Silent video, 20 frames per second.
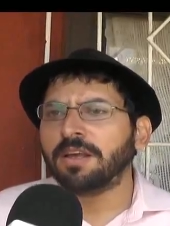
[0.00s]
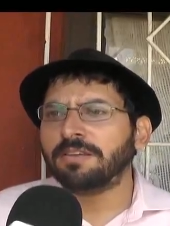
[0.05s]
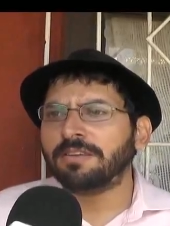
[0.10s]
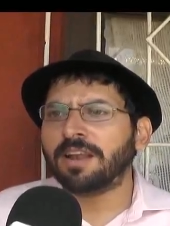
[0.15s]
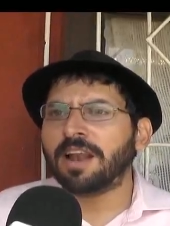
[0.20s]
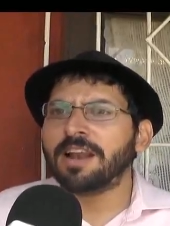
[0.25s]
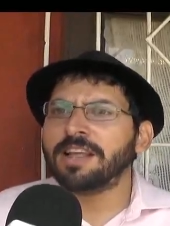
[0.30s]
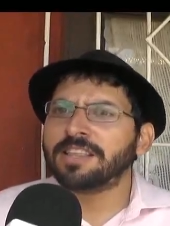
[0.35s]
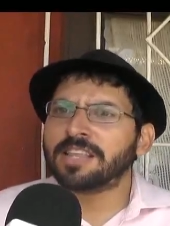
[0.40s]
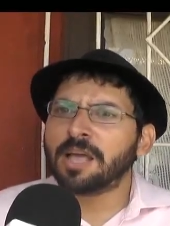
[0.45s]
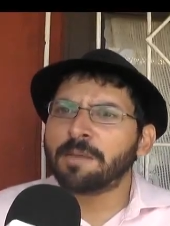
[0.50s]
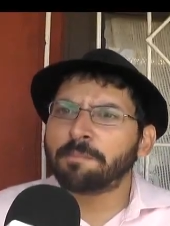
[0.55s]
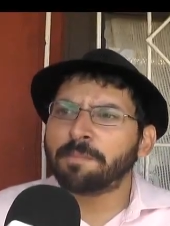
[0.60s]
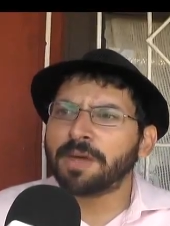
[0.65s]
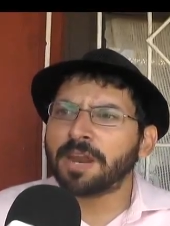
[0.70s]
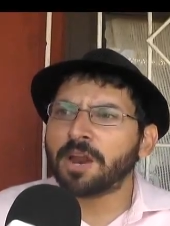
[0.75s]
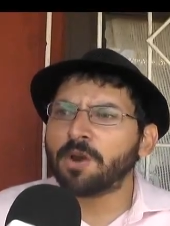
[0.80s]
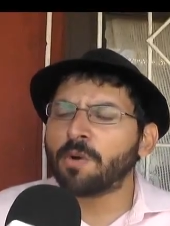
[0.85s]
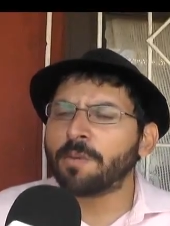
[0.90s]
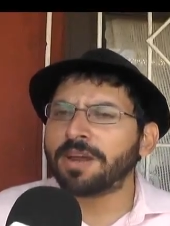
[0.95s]
Y en la lista de
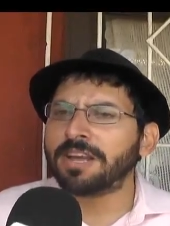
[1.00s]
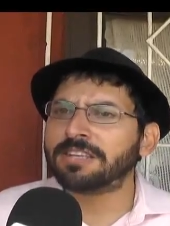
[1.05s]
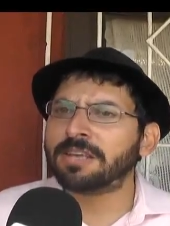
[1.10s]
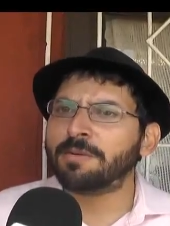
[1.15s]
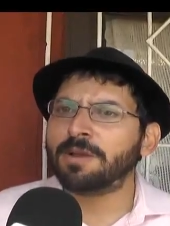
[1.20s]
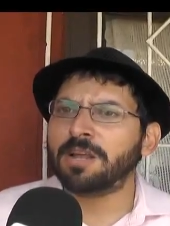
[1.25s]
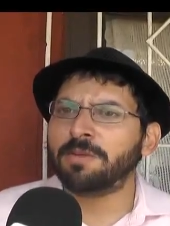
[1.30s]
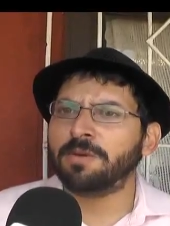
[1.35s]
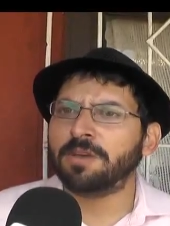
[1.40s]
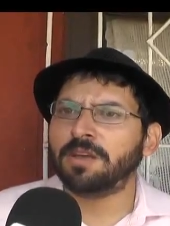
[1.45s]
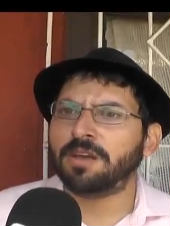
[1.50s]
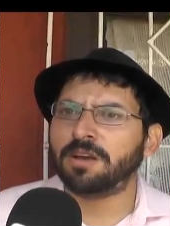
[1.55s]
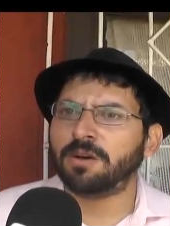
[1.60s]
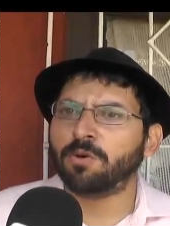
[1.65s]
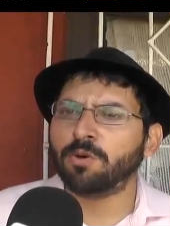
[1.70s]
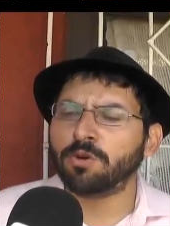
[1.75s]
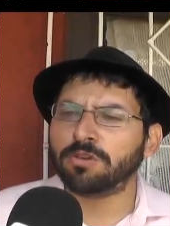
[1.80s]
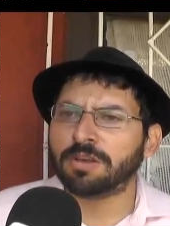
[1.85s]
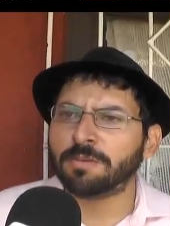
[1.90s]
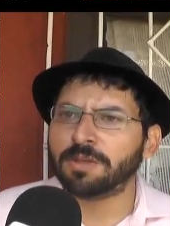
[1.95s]
espera no aparece Melipilla,
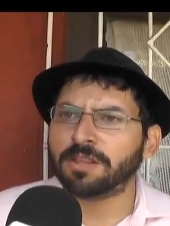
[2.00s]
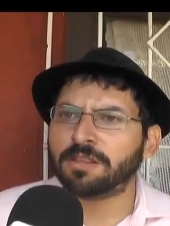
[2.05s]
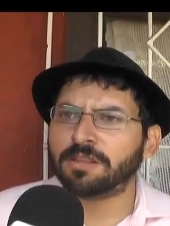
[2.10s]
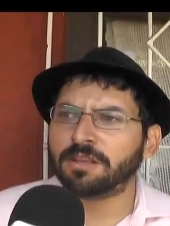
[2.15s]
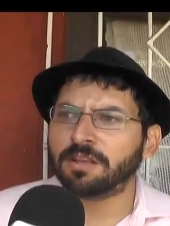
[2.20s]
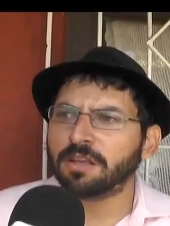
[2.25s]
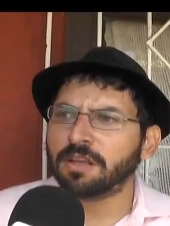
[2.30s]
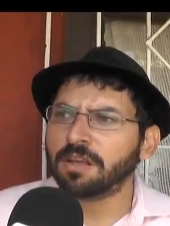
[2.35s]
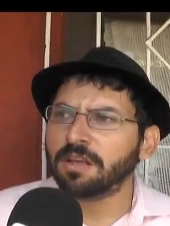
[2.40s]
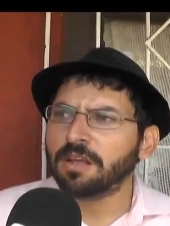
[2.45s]
curiosamente.